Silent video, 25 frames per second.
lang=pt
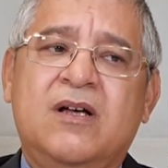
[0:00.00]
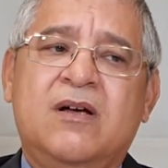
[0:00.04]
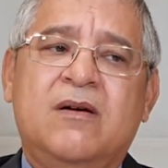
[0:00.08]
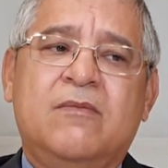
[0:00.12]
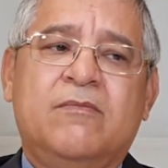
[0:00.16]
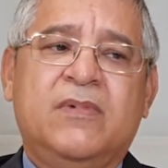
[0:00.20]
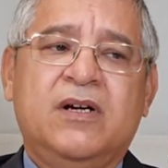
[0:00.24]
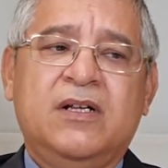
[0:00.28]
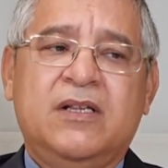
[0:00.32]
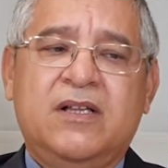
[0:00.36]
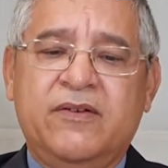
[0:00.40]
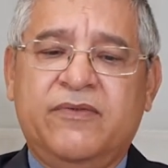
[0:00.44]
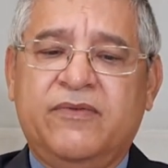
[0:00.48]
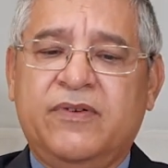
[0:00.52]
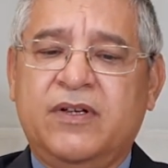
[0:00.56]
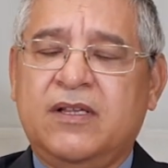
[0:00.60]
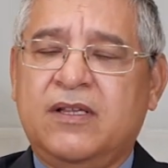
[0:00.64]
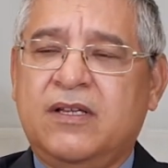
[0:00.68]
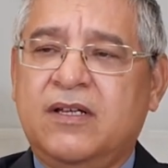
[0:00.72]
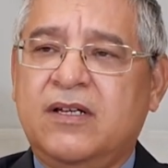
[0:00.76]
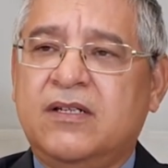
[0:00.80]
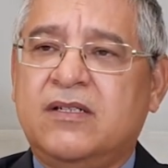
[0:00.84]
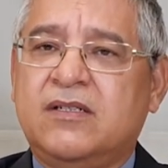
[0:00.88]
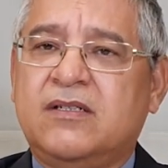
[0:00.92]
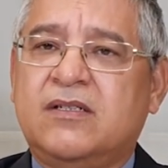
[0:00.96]
mas
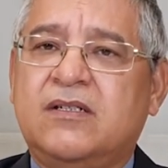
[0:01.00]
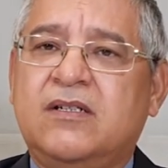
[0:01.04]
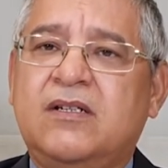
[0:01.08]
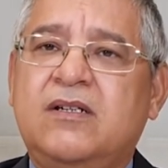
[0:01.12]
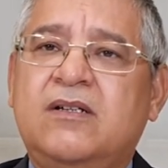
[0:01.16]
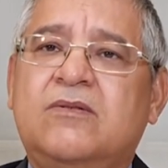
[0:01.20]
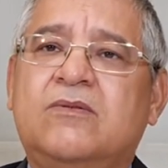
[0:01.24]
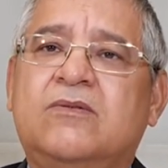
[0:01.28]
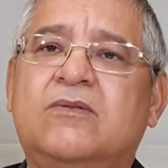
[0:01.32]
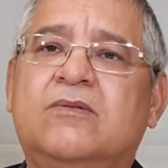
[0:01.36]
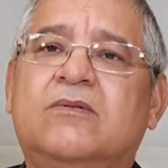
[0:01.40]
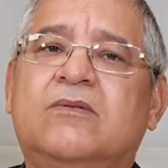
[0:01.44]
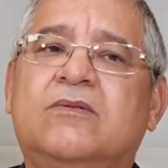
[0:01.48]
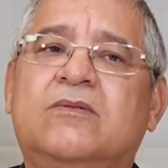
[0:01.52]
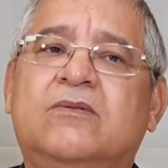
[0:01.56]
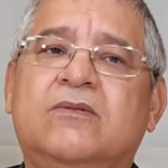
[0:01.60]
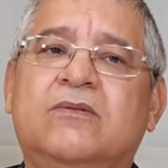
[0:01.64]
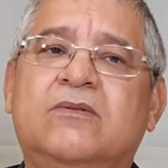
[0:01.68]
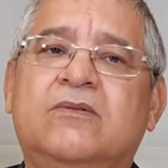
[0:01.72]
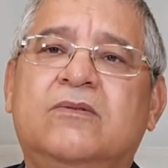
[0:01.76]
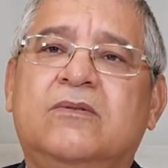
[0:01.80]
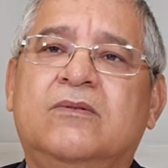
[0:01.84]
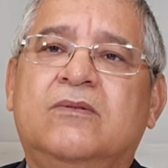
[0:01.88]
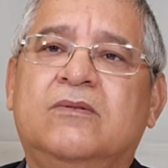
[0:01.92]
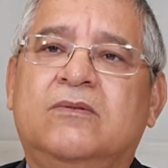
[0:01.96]
defender sim o,
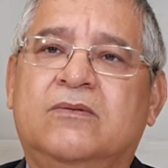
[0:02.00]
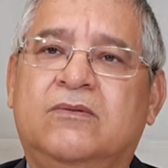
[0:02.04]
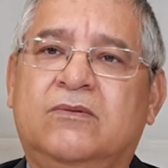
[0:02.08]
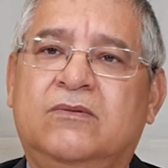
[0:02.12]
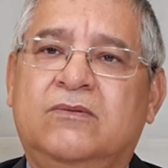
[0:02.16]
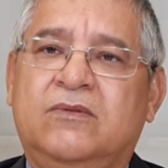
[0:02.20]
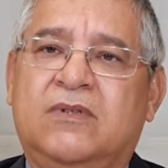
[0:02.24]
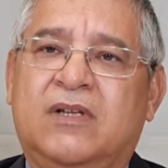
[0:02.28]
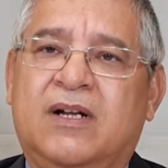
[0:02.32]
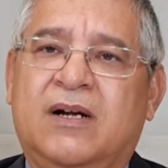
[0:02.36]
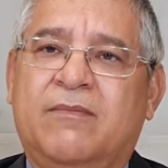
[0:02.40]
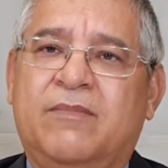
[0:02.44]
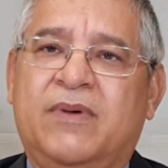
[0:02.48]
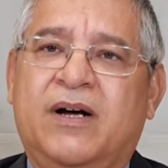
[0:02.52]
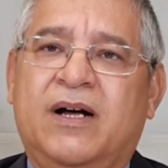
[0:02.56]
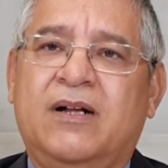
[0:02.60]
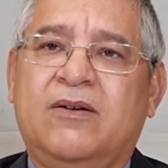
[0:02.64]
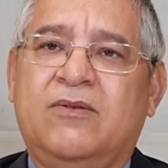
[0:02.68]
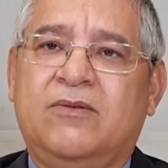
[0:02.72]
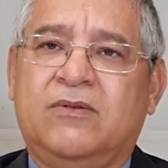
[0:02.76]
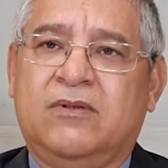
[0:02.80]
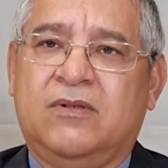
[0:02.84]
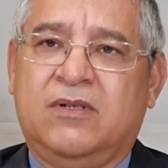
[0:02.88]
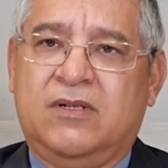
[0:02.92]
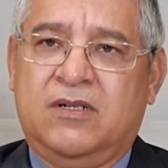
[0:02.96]
o, um
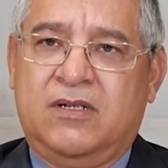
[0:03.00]
trabalho